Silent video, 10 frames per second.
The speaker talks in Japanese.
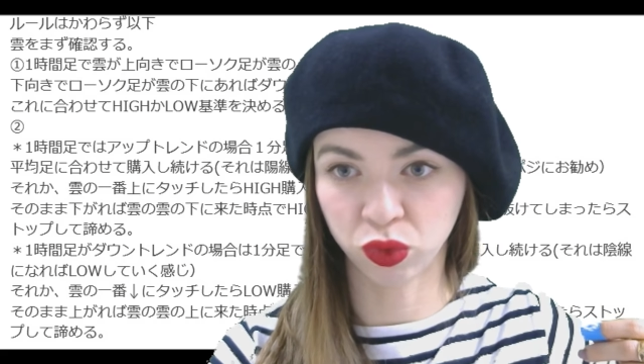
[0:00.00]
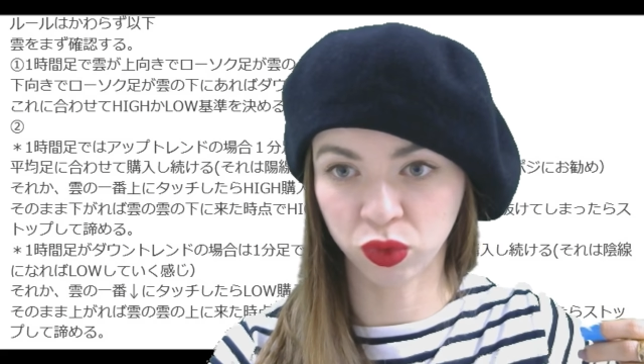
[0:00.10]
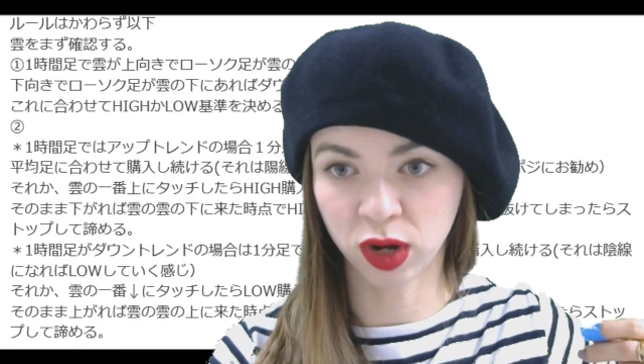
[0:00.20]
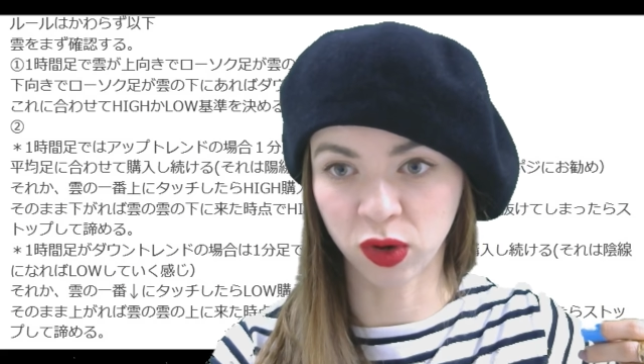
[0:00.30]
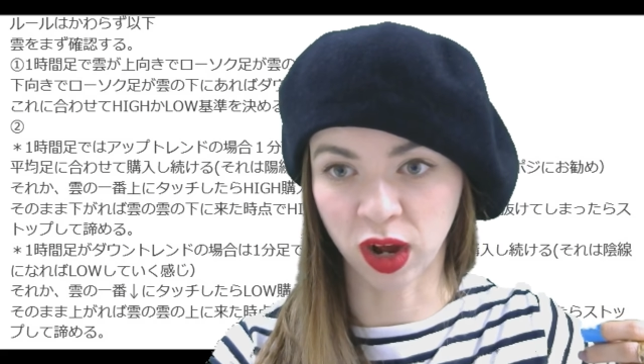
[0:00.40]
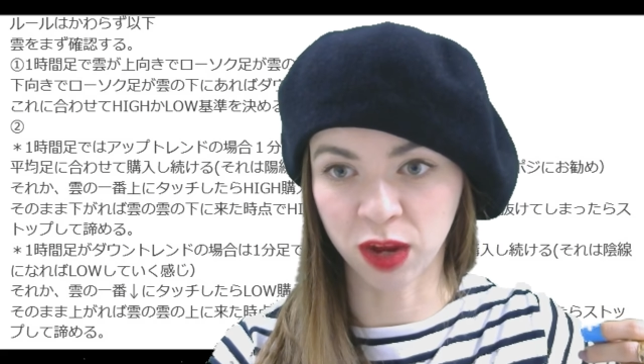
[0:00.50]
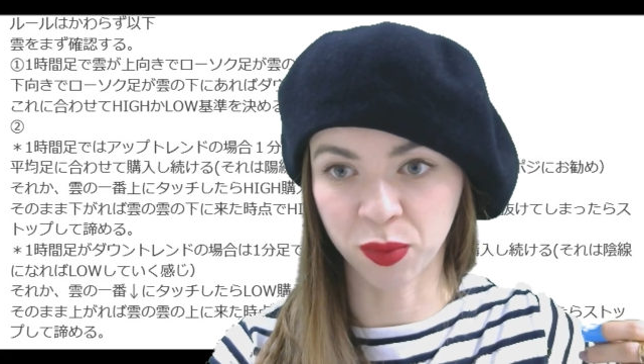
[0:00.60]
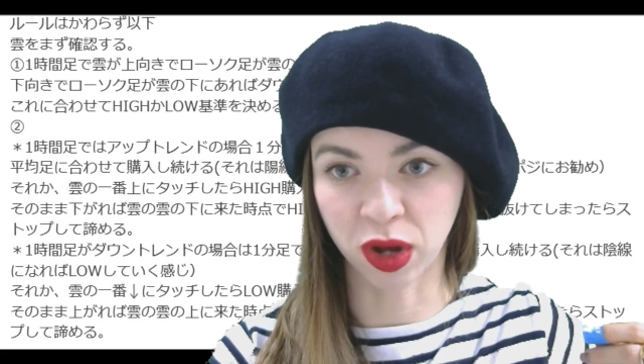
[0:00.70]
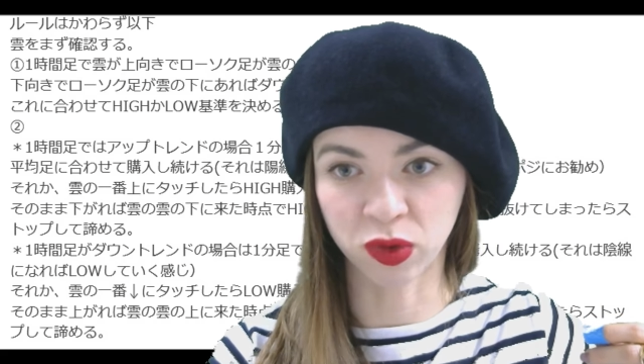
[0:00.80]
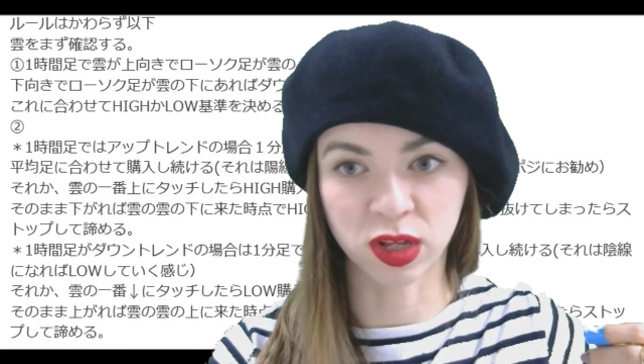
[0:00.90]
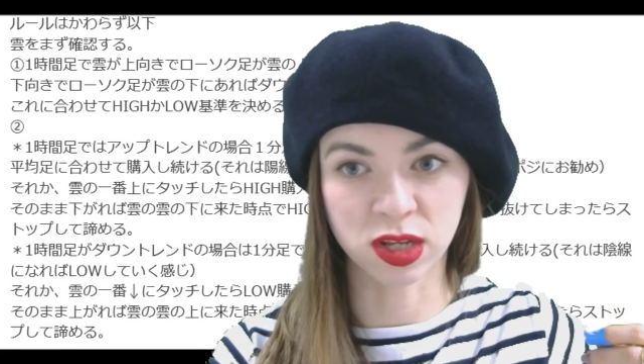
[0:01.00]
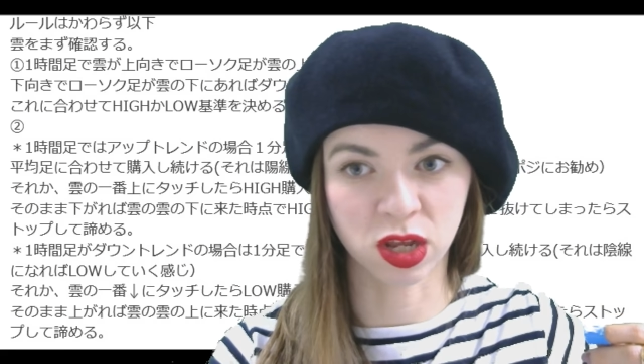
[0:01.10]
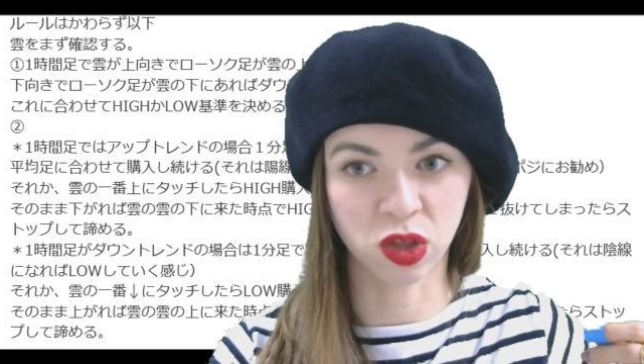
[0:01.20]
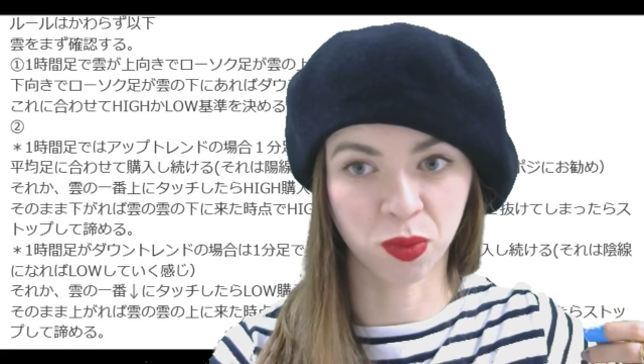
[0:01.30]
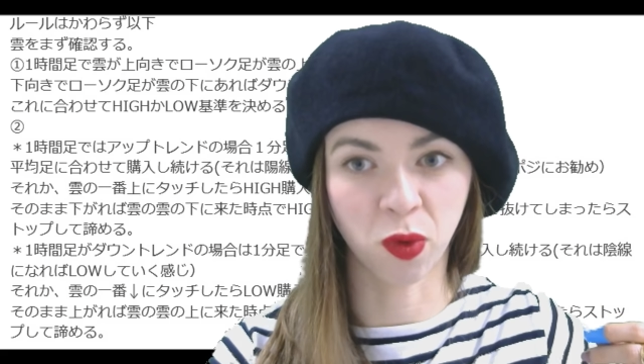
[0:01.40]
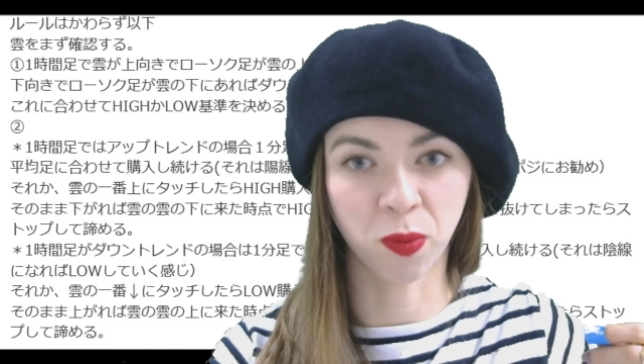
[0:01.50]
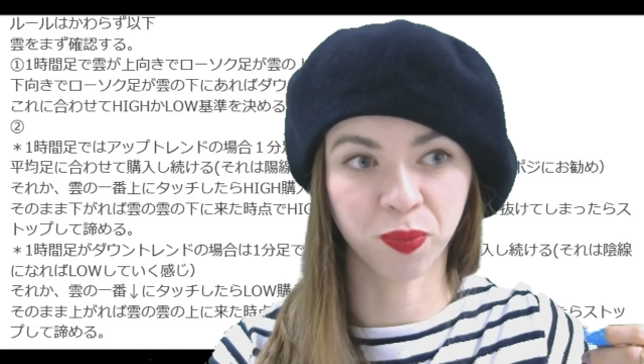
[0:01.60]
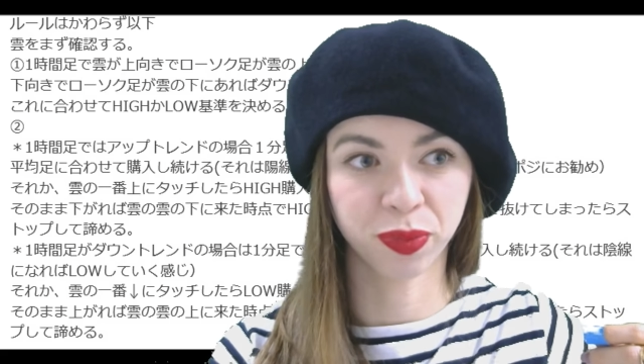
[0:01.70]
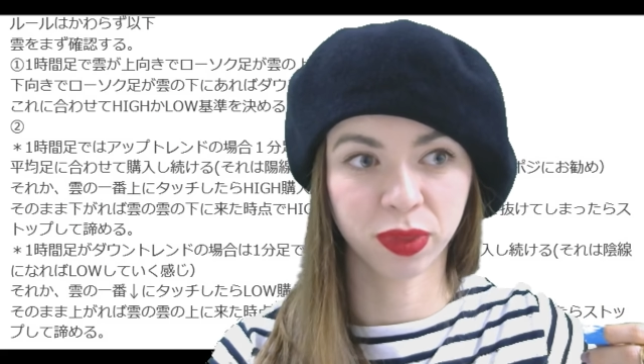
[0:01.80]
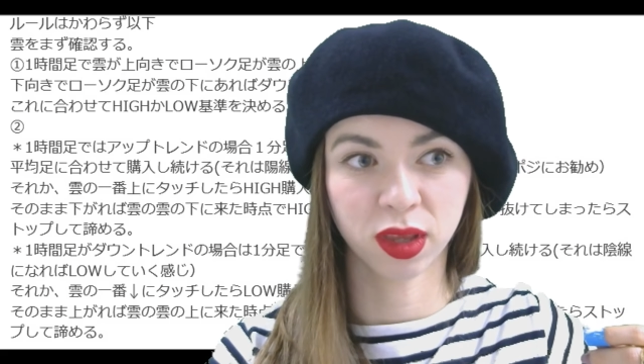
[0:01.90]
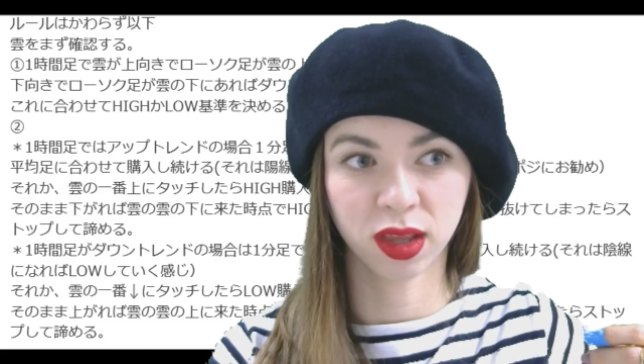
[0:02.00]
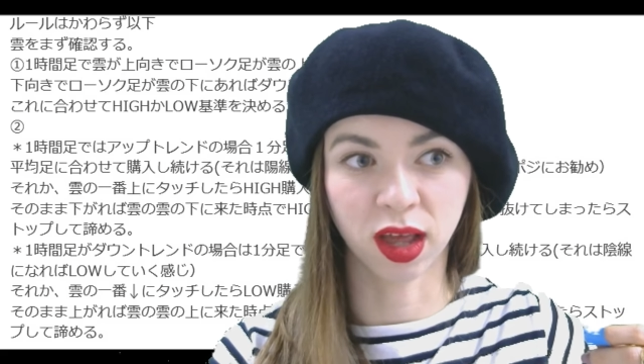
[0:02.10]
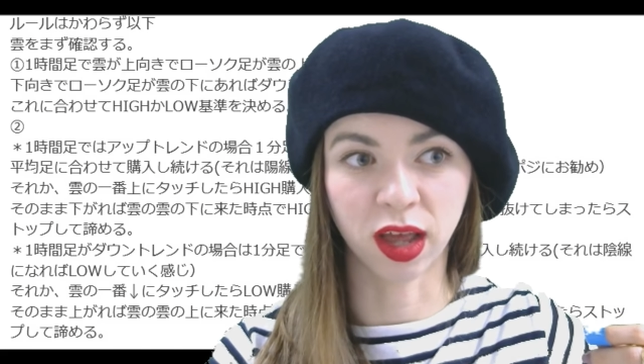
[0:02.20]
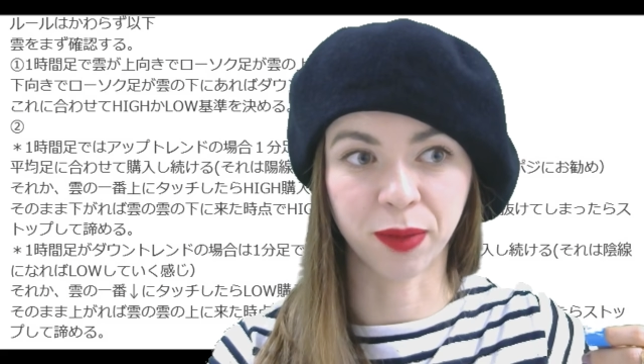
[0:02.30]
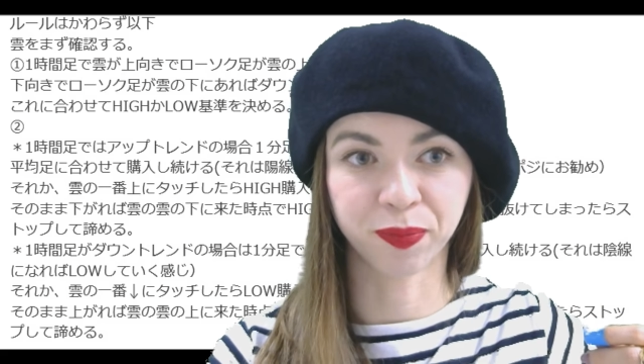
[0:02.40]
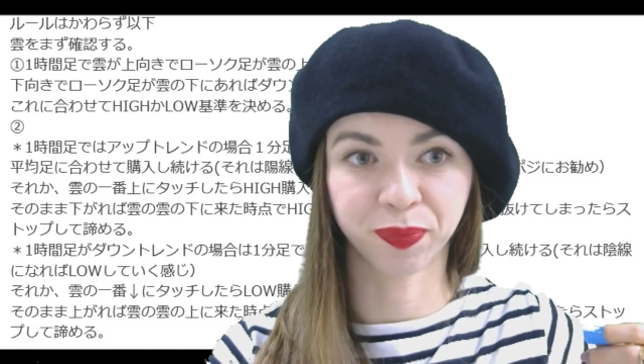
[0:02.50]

裏のあれもあるんですけどもはい